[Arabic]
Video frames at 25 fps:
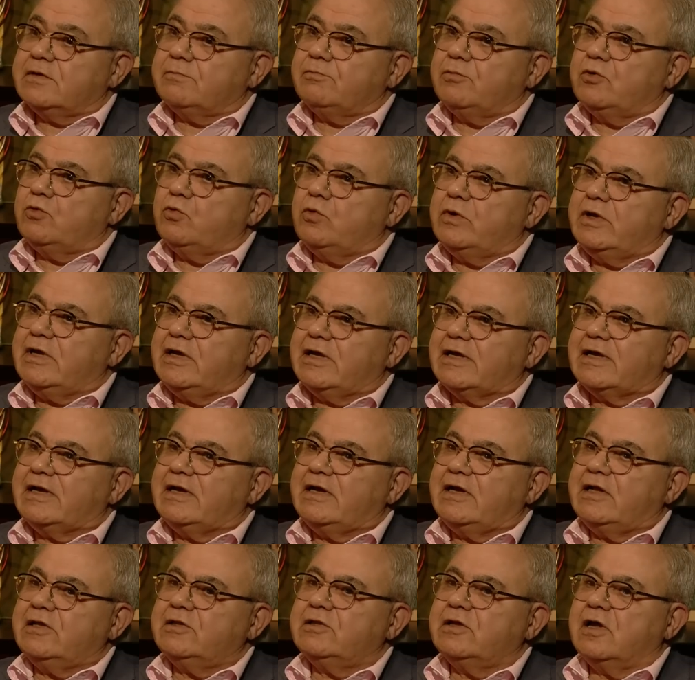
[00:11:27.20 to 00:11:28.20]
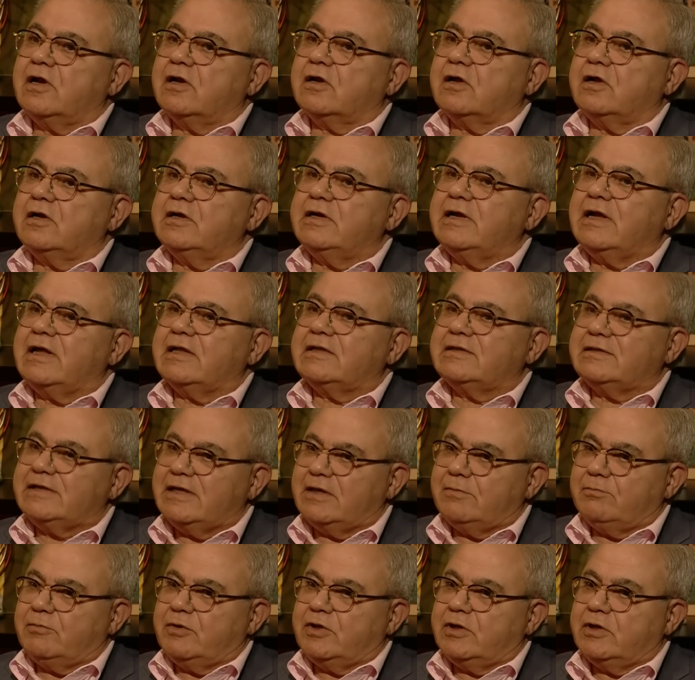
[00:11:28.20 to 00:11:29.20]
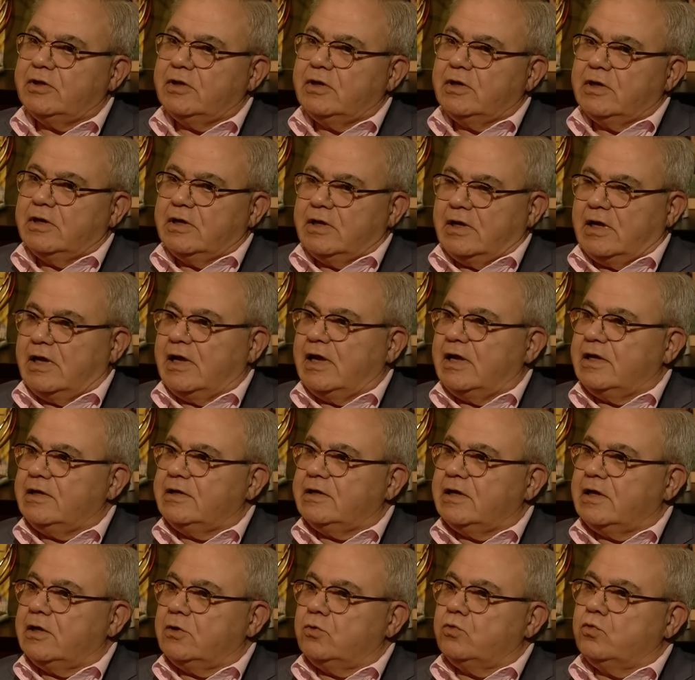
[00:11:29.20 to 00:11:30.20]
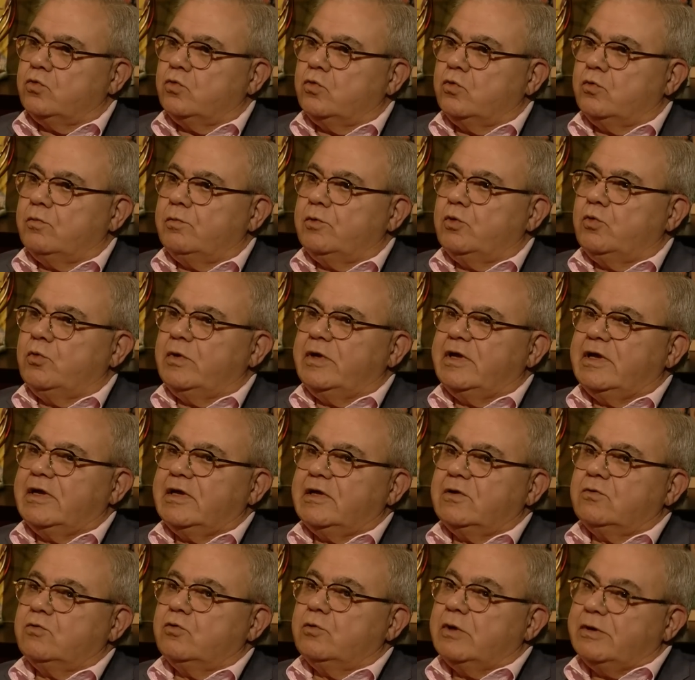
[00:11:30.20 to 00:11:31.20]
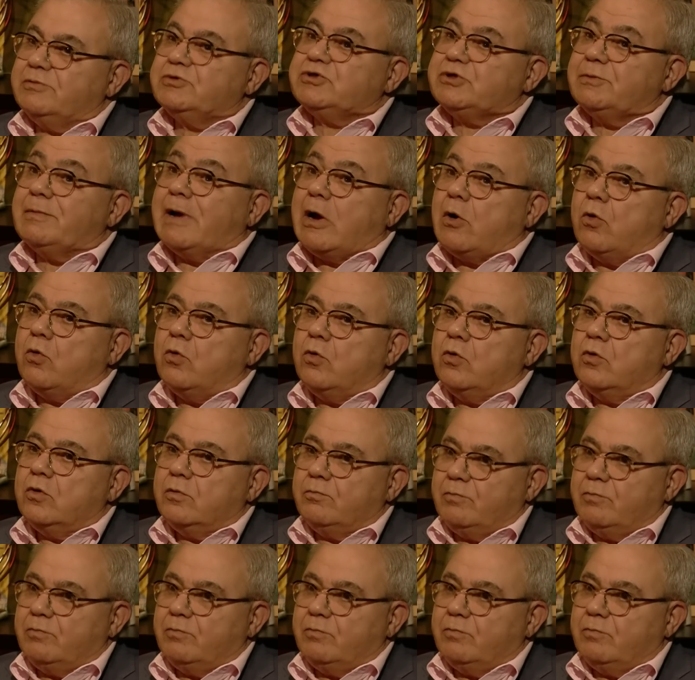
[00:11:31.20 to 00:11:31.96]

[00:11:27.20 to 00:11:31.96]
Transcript: بالواقع كان عندي القناعه التامه حقيقه انه بالواقع انه امشي معه.